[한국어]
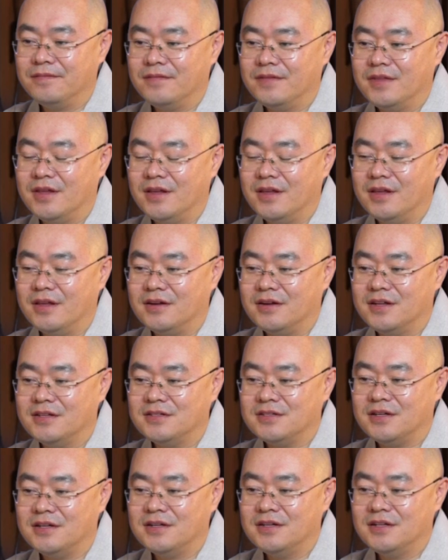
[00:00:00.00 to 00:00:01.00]
네,
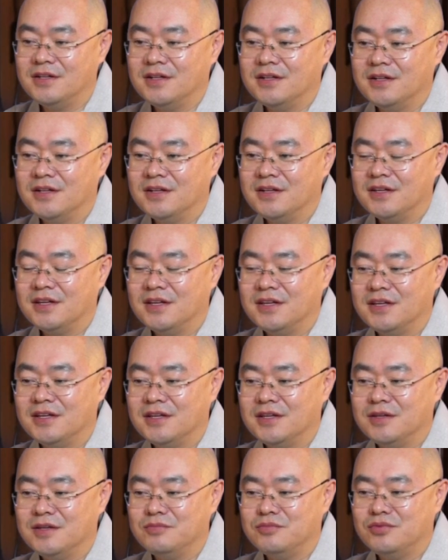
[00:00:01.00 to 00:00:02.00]
그래서
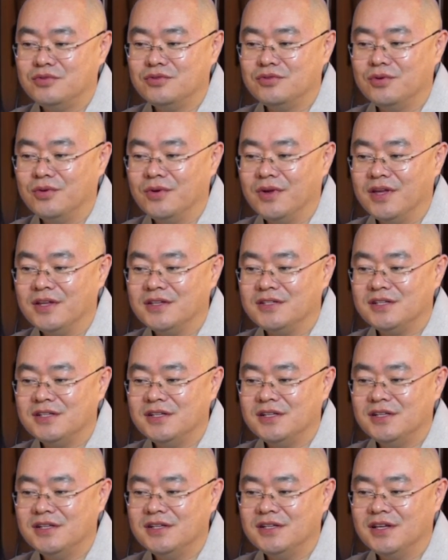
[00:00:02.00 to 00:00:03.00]
이 불교의
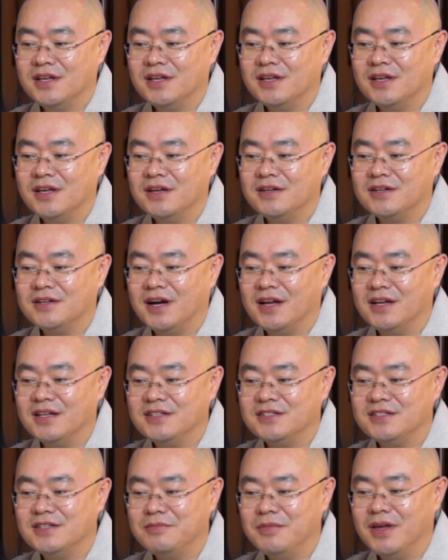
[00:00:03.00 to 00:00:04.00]
진리의
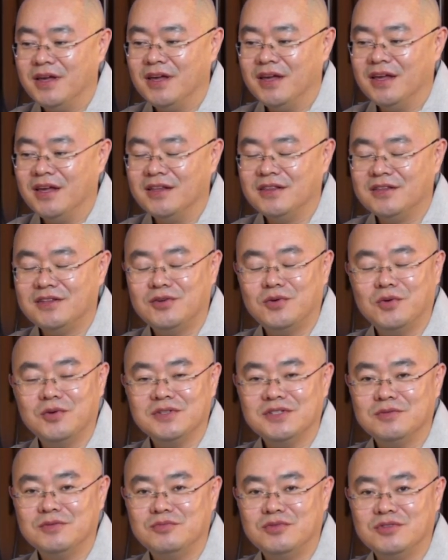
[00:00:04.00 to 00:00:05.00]
가르침에
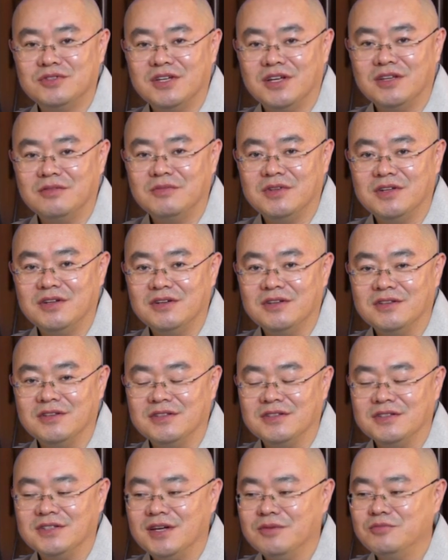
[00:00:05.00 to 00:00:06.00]
들어오신 불자님들은
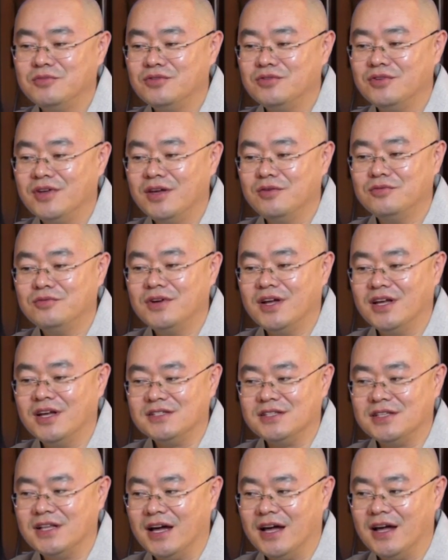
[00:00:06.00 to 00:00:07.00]
참으로
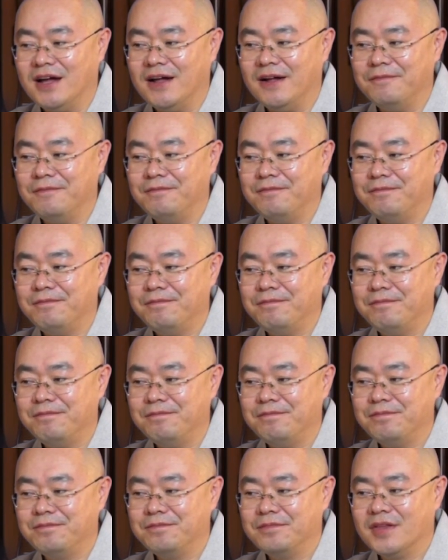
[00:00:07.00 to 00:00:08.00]
행운하시다.
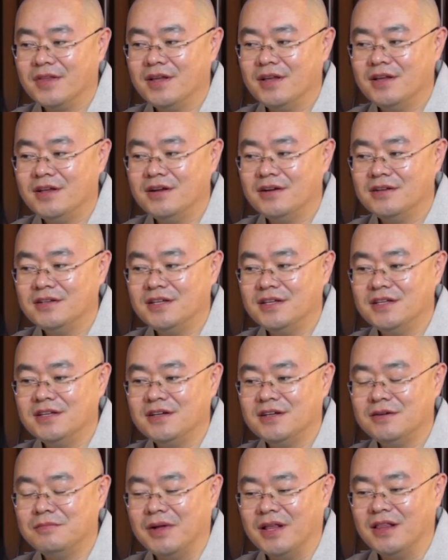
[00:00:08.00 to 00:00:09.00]
이런
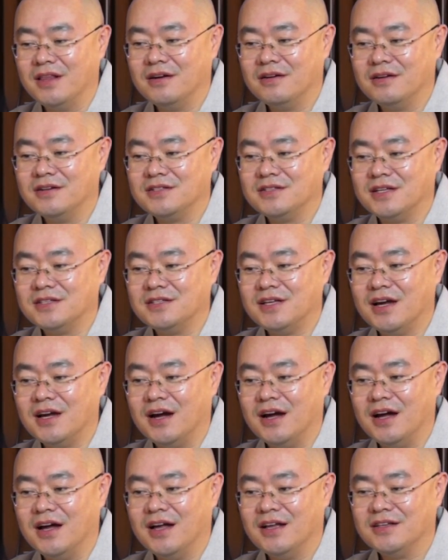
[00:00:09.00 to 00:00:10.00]
인연을 만난 것
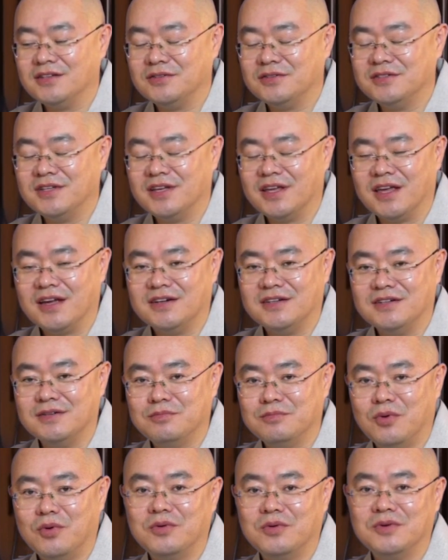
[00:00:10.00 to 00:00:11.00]
자체가 전생에 큰
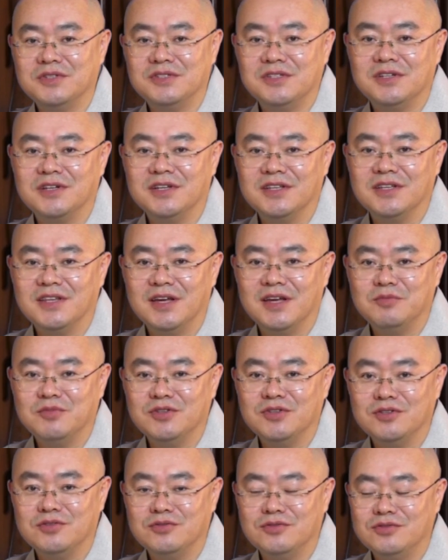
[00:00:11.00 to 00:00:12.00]
복을 지었기
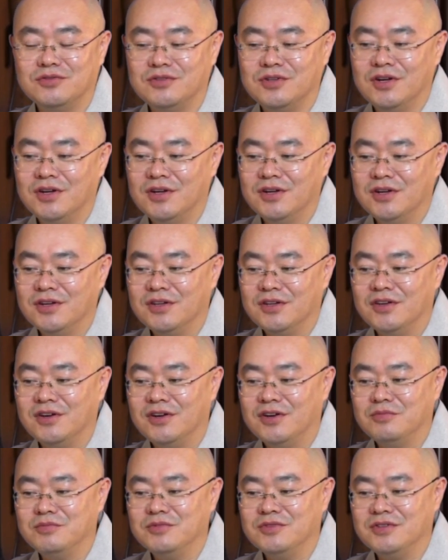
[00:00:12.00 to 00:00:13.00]
때문이고,
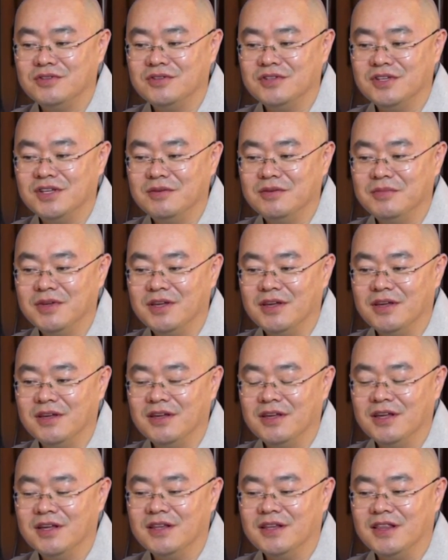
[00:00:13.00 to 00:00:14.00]
여러분들은 이미
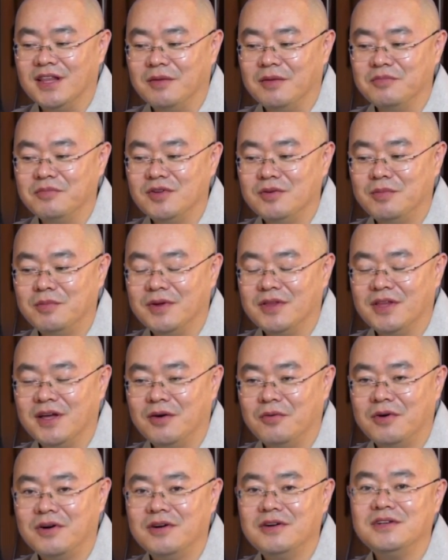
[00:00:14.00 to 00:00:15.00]
남들보다
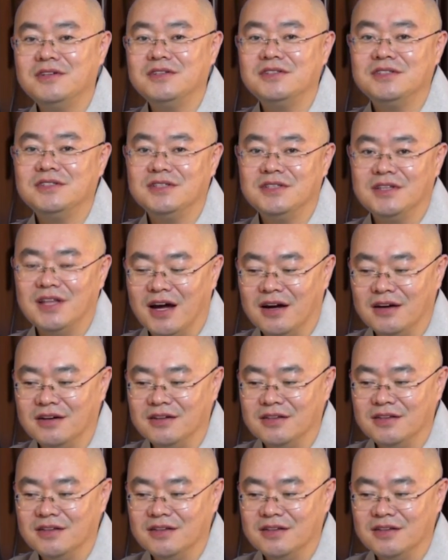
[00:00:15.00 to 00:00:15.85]
훨씬 나은